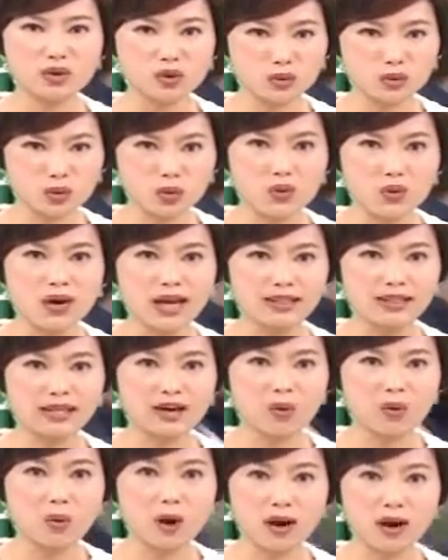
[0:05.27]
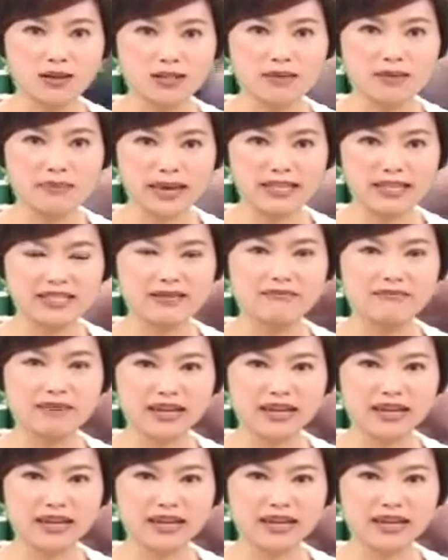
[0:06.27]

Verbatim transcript: 就突然的花这个美金